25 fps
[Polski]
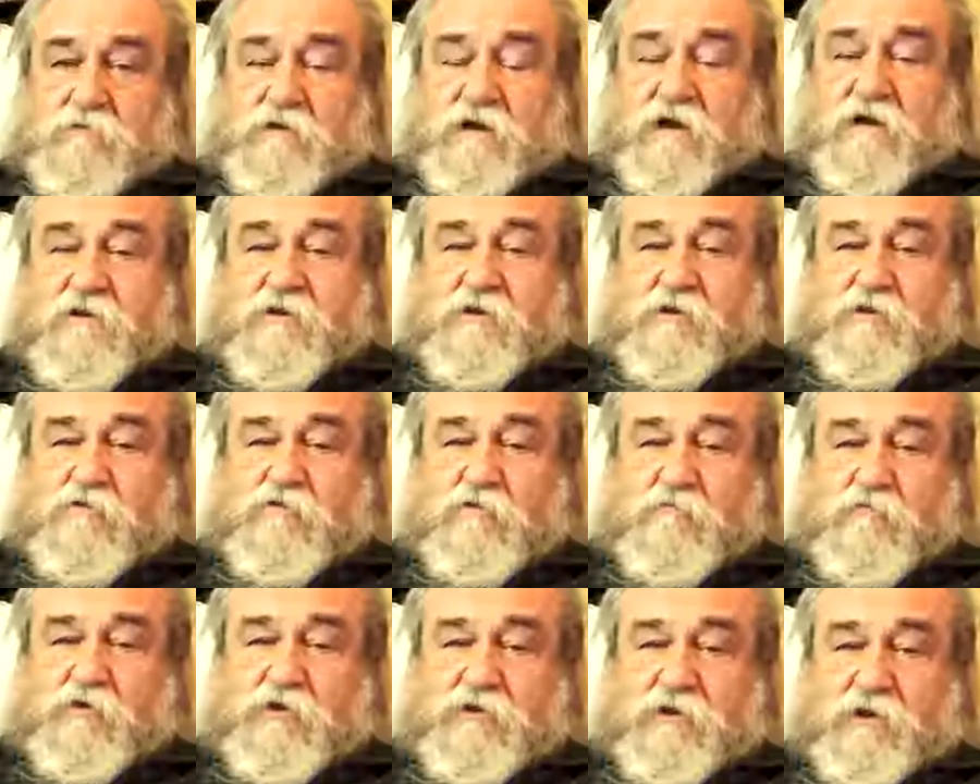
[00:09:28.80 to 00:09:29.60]
agent
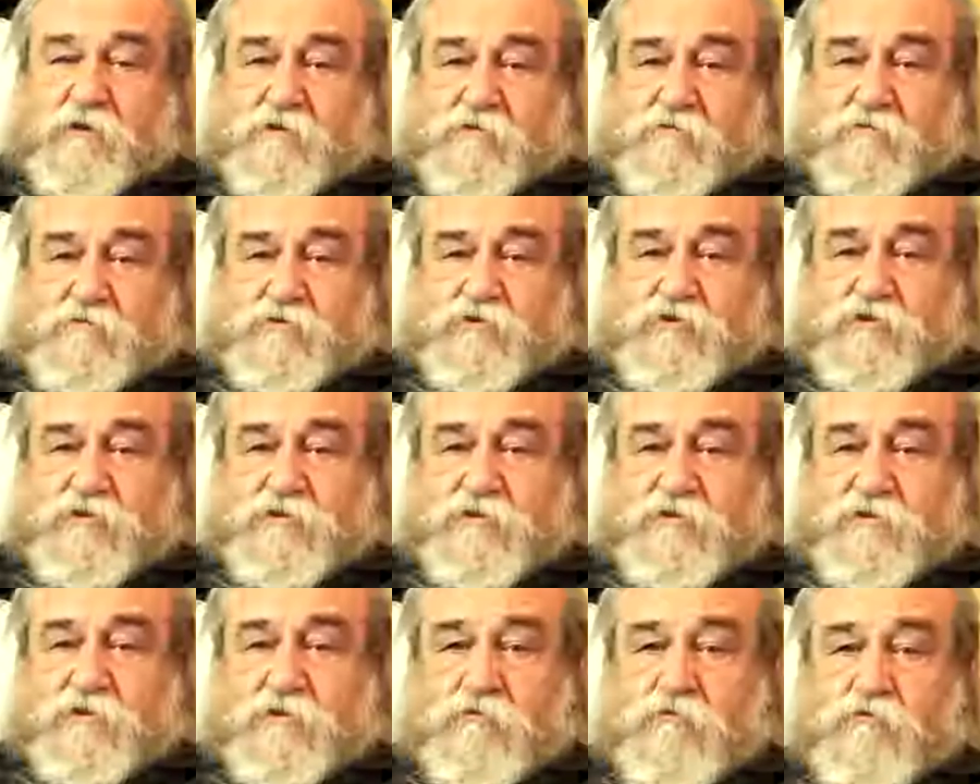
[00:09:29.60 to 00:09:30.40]
komiternu od
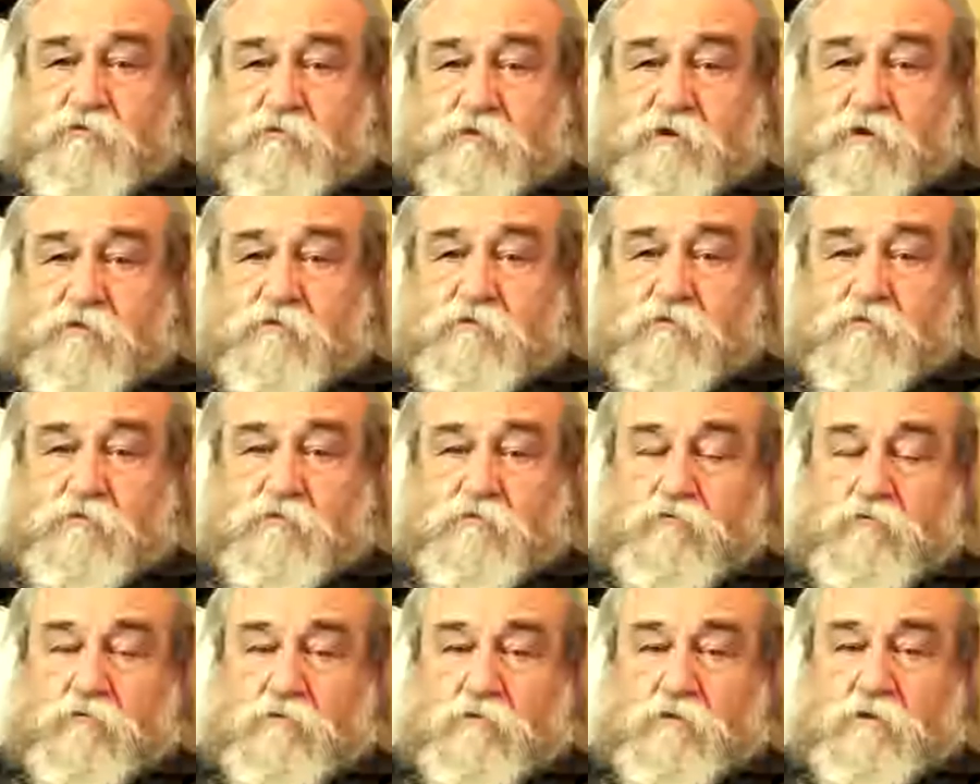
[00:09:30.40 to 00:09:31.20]
1932
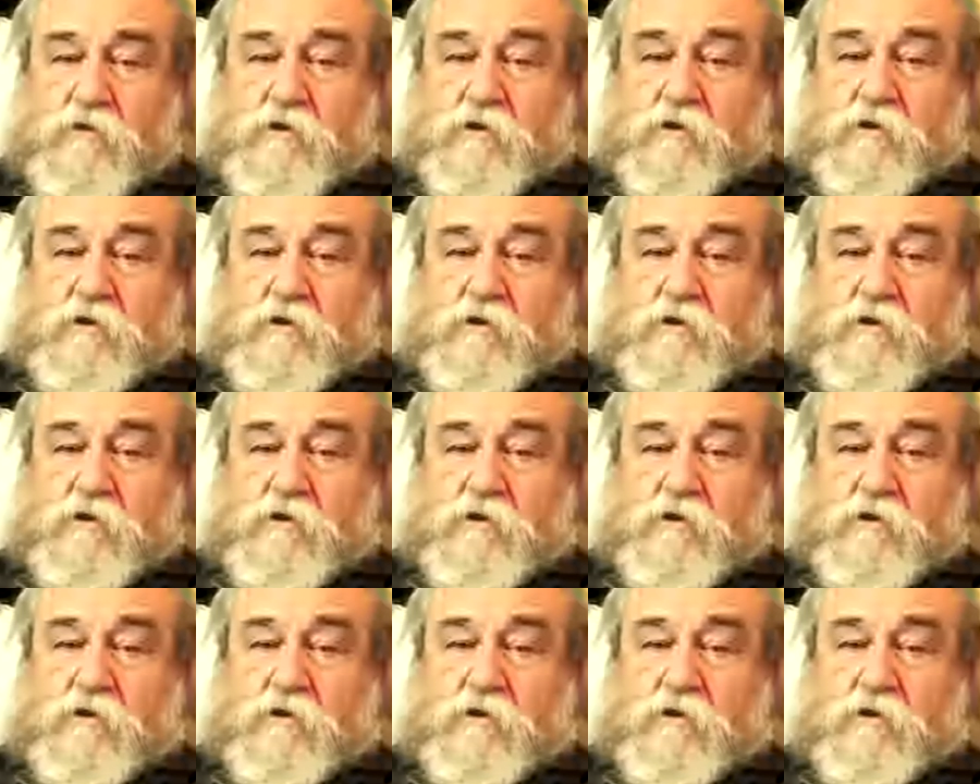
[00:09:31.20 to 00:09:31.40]
roku.